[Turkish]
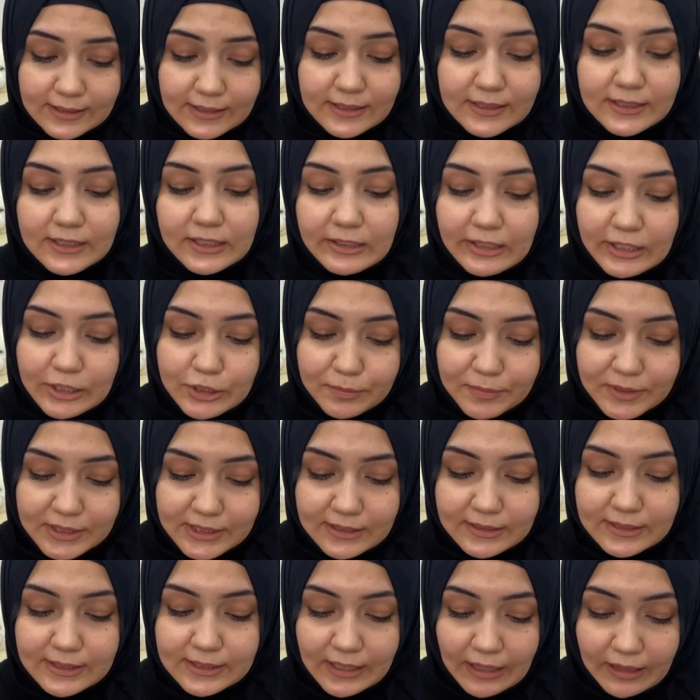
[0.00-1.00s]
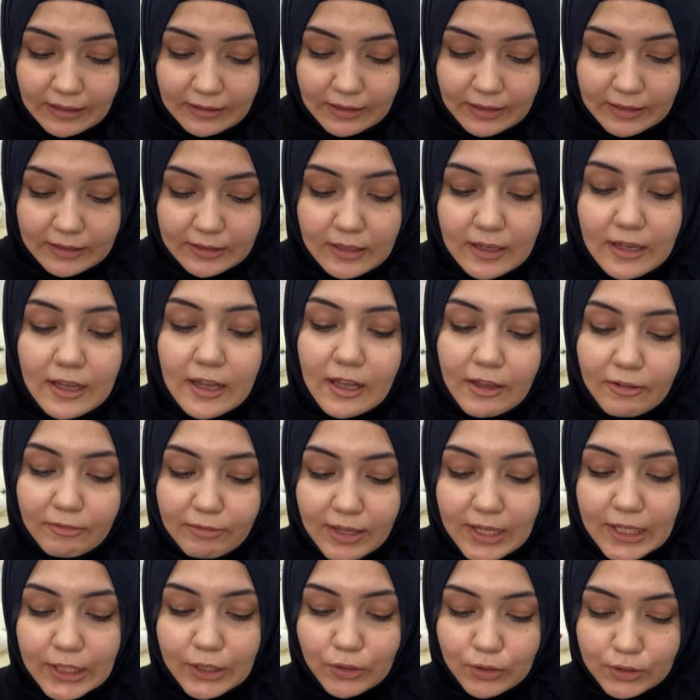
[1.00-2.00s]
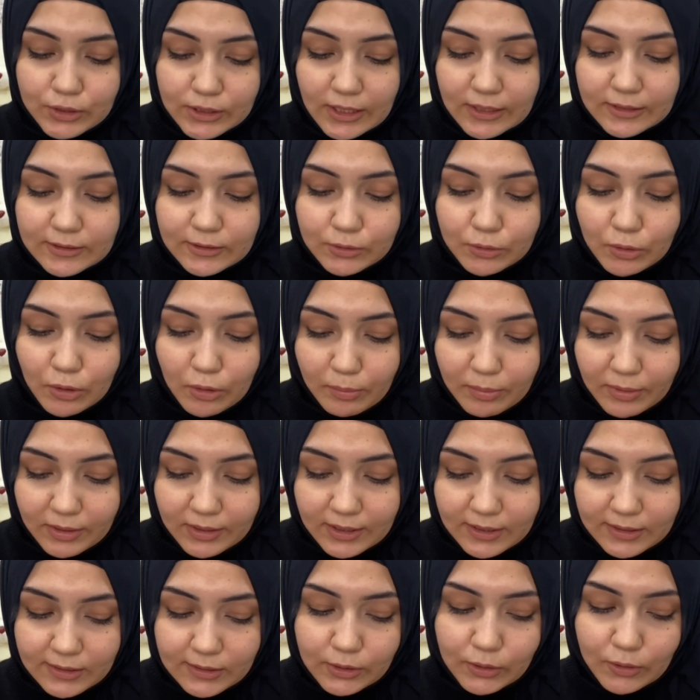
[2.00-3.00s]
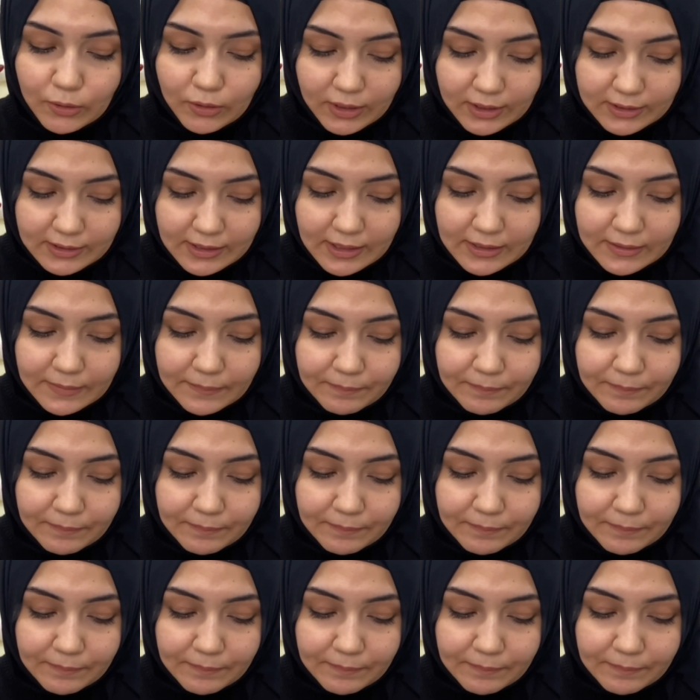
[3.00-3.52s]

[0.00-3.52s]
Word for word: sıklaşmasını sağlar ve gözaltı torbalarını yok eder.